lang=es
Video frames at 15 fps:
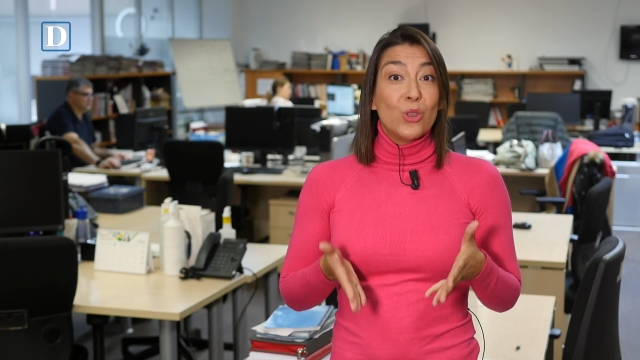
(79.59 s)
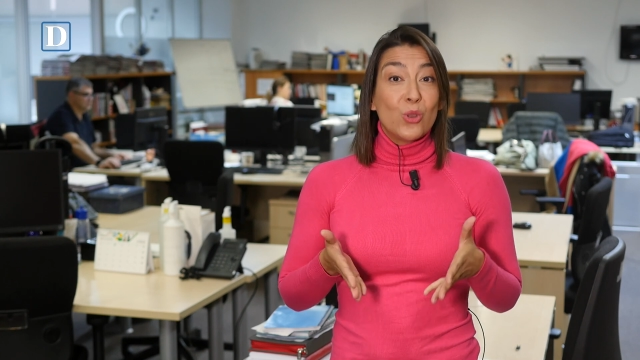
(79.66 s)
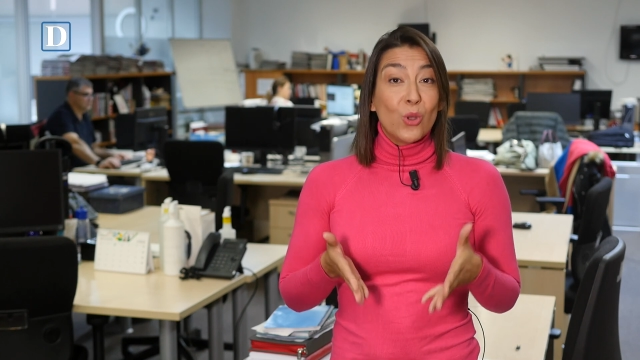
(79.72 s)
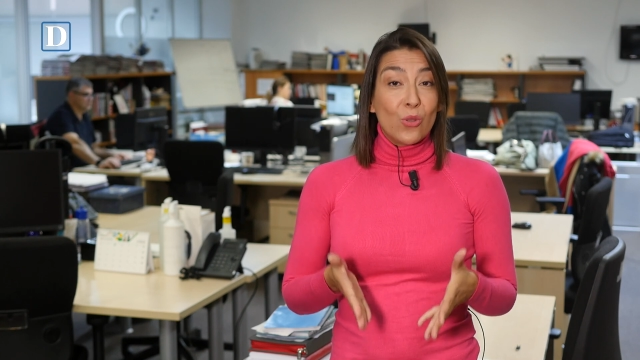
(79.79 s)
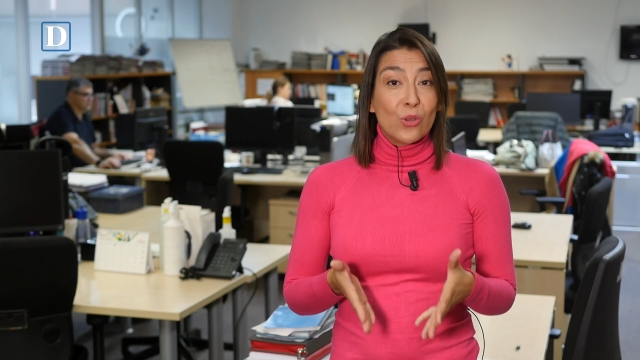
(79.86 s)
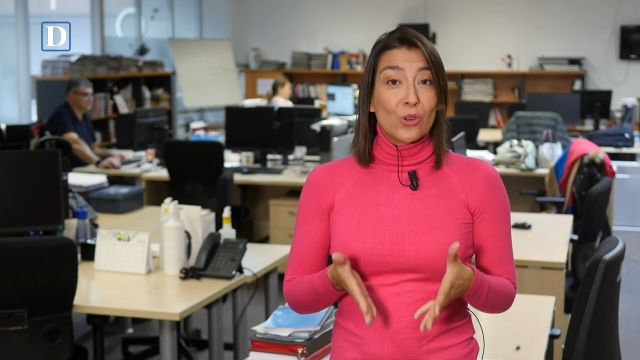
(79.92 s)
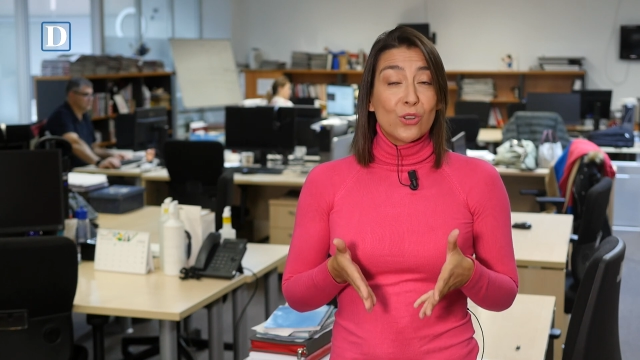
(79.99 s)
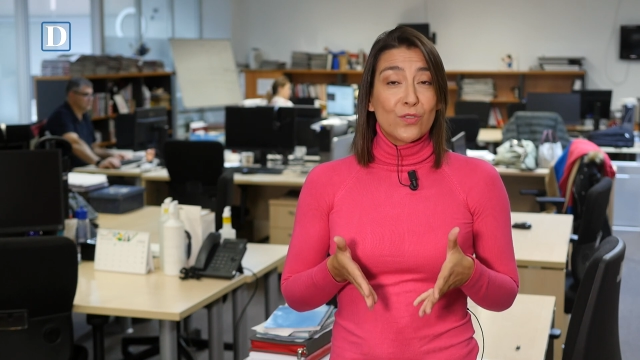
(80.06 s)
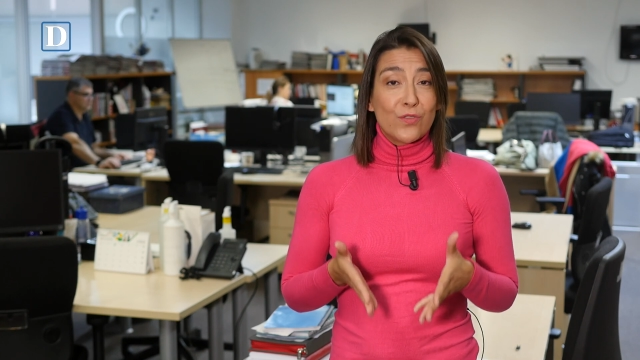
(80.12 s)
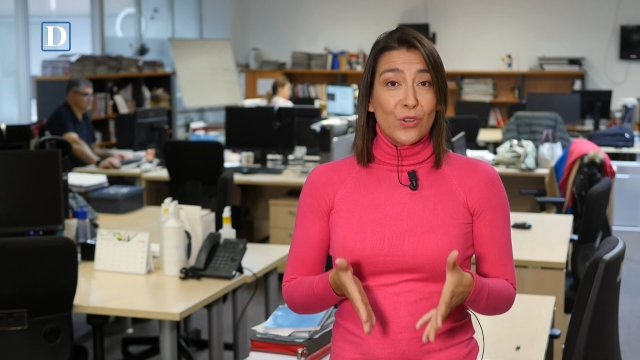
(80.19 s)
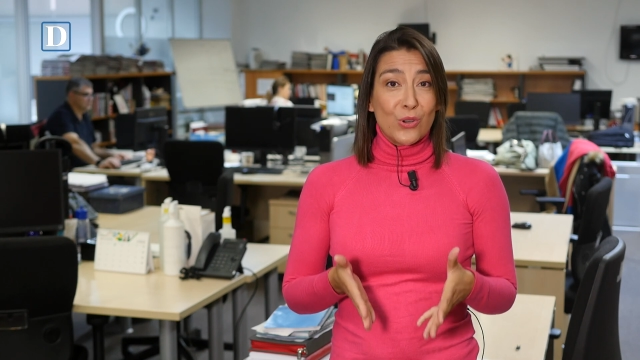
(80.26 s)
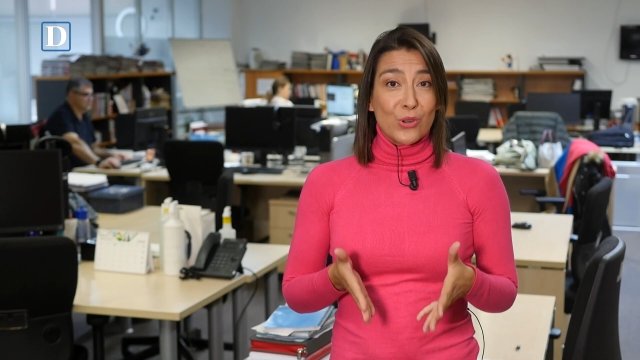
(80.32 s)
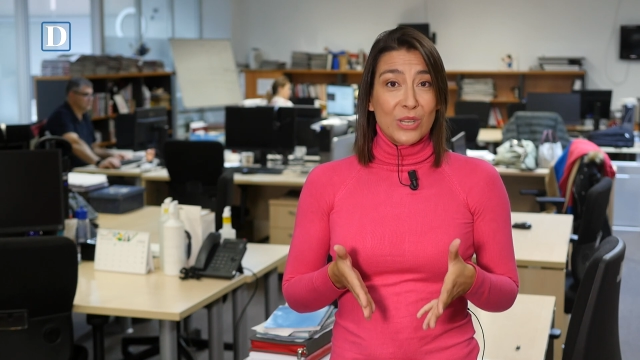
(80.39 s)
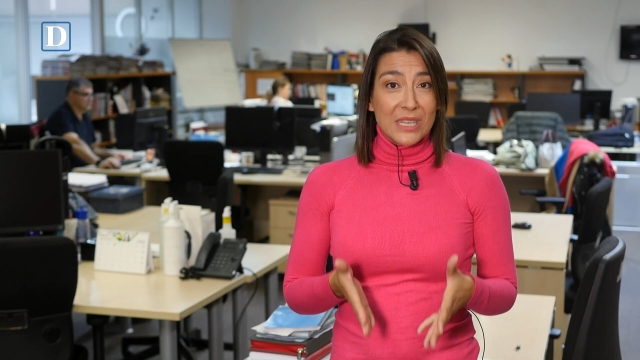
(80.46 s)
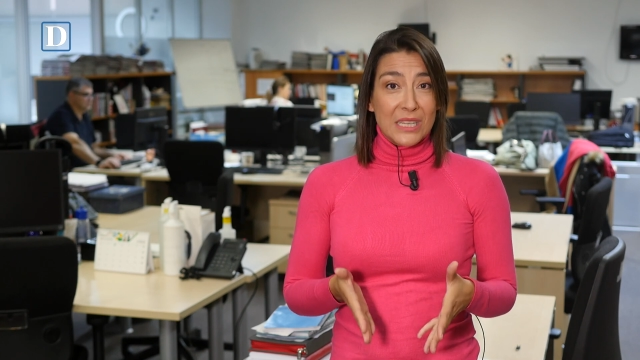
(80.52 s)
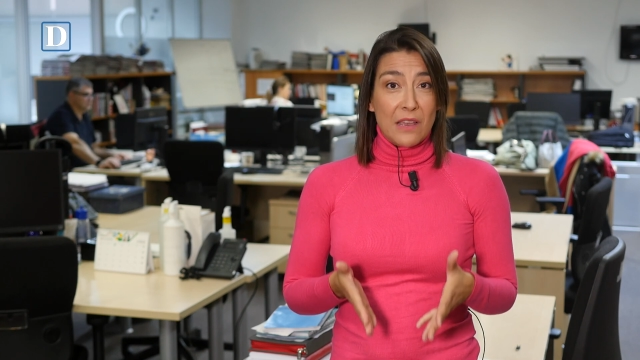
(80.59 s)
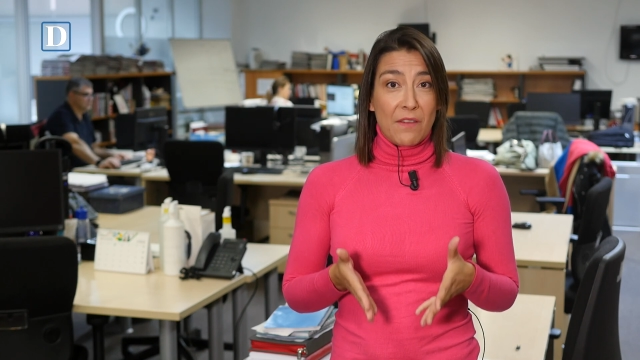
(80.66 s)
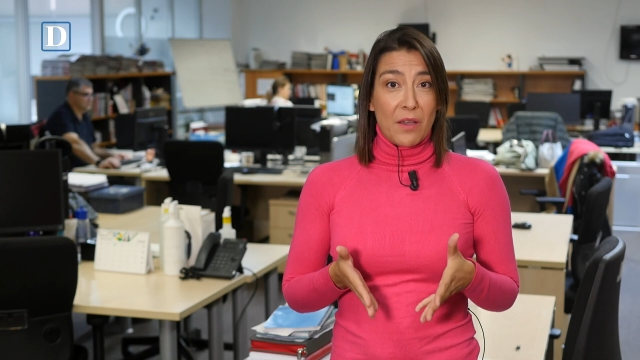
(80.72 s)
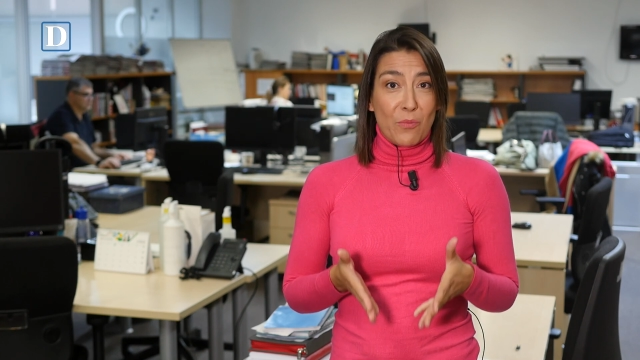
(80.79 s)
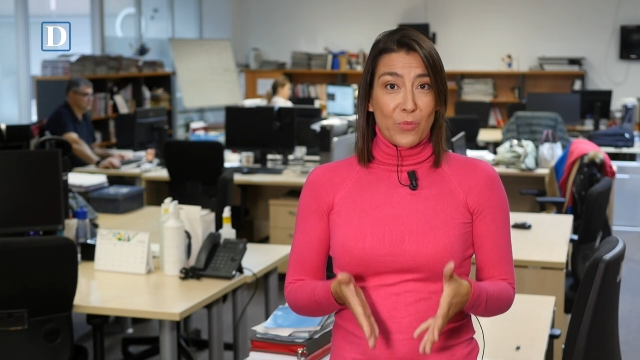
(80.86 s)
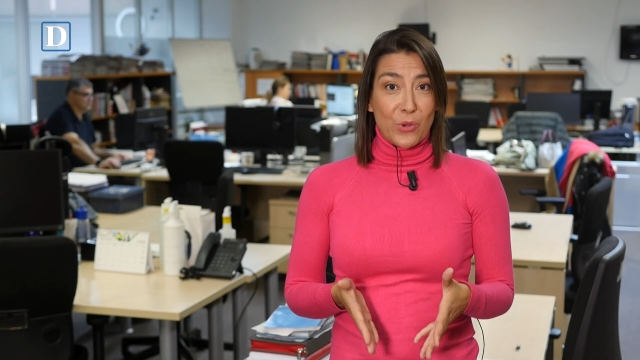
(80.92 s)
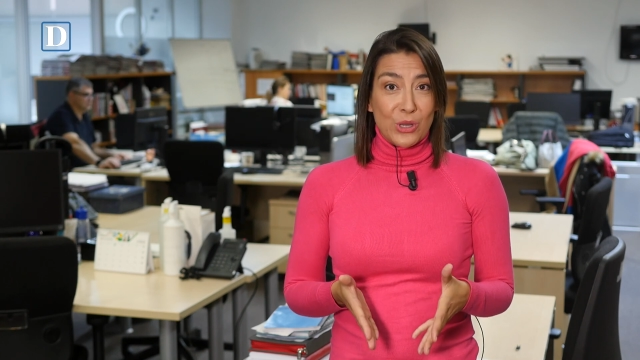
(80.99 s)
Todos los focos estaban